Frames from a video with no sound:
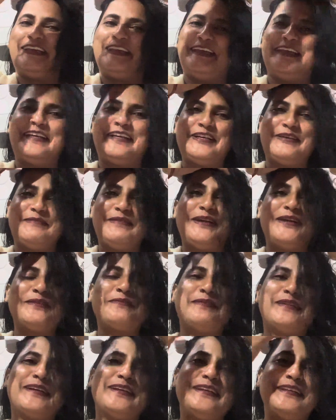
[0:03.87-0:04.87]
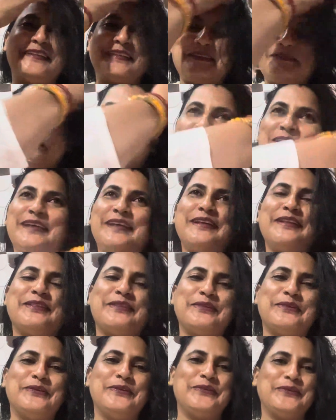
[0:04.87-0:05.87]
एक कमेंट पढ़ रही थी मैं
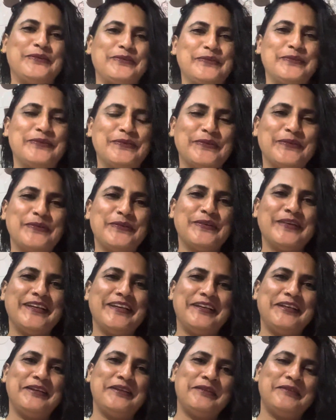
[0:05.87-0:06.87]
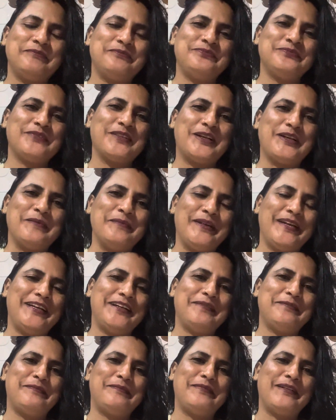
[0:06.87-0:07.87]
तो उन्होंने
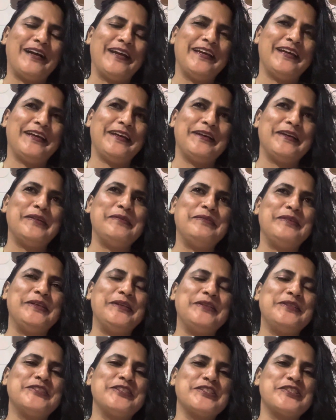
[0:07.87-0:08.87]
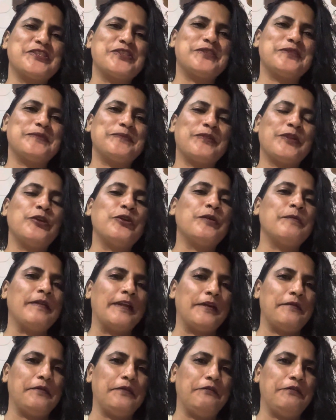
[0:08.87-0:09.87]
कमेंट आया है अभी जस्ट क्योंकि
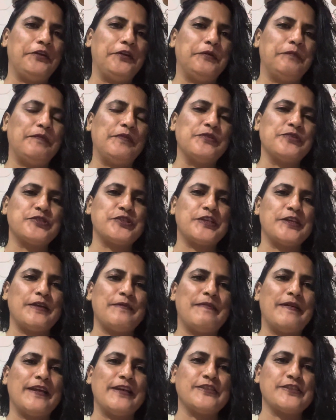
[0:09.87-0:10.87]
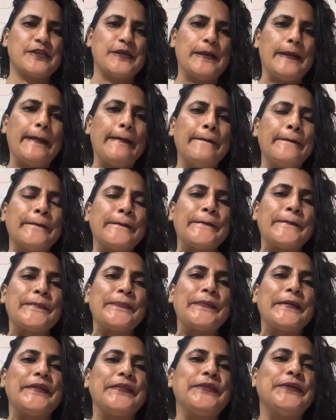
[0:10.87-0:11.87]
मैंने अभी वीडियो पोस्ट किए बारिश की
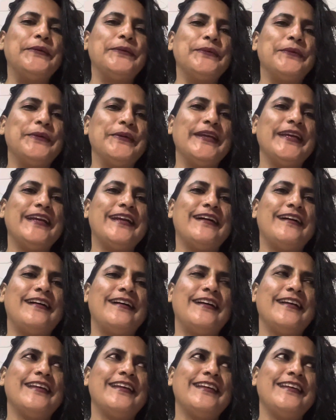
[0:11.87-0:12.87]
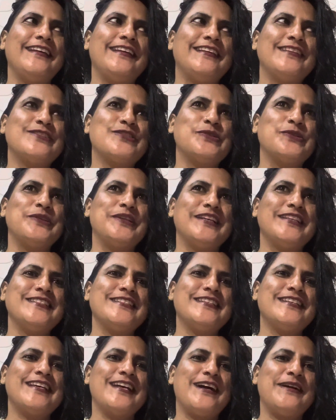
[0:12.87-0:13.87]
तो उन्होंने कहा कि, कि सोनिया
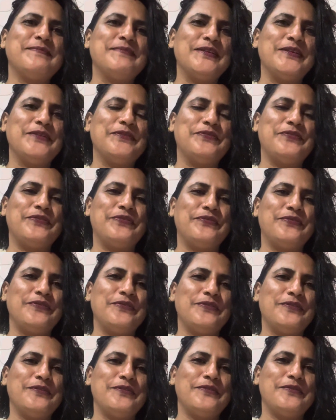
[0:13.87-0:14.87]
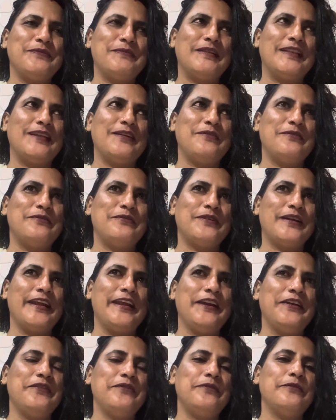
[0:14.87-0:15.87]
जी क्या आपने मतलब
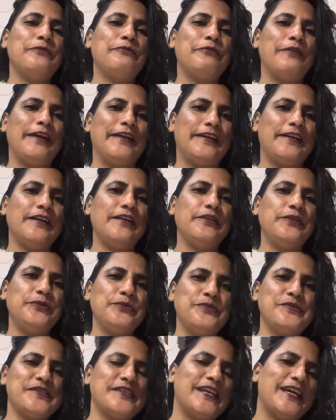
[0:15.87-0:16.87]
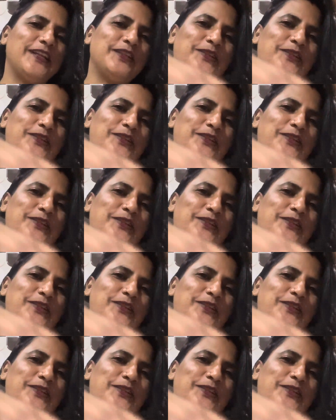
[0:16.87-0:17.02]
रेन फिल्टर यूज़ किया